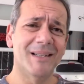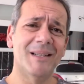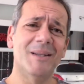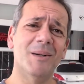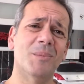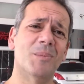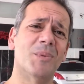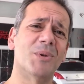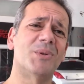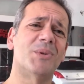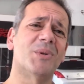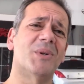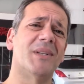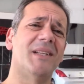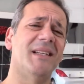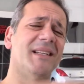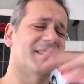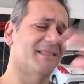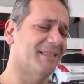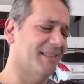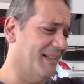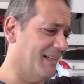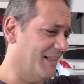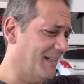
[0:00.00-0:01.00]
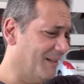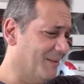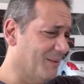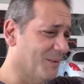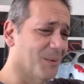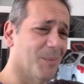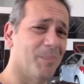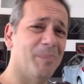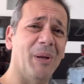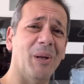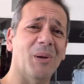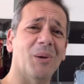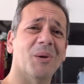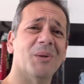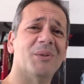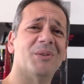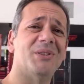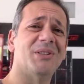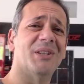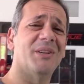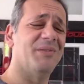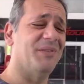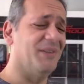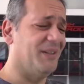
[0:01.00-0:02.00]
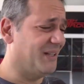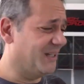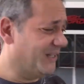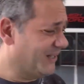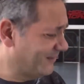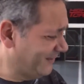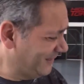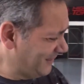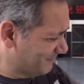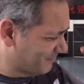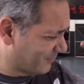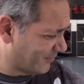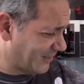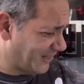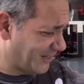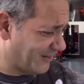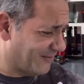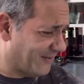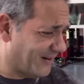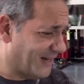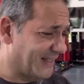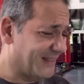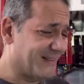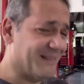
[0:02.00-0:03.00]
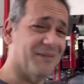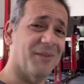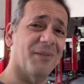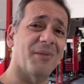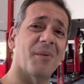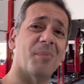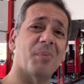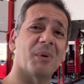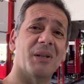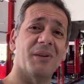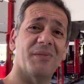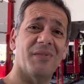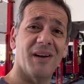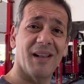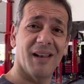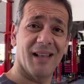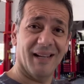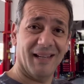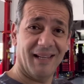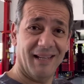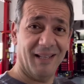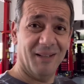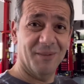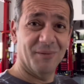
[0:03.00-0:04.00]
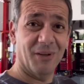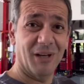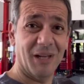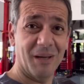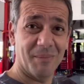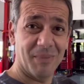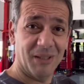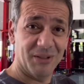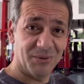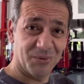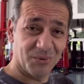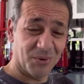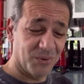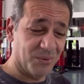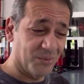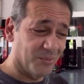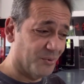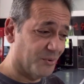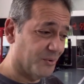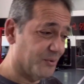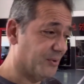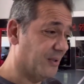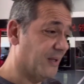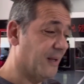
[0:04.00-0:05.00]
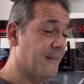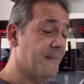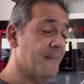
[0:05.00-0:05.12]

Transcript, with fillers: O motorista aí, o piloto de avião e por aí vai. Se for poder falar aqui, não vou lembrar de todo mundo.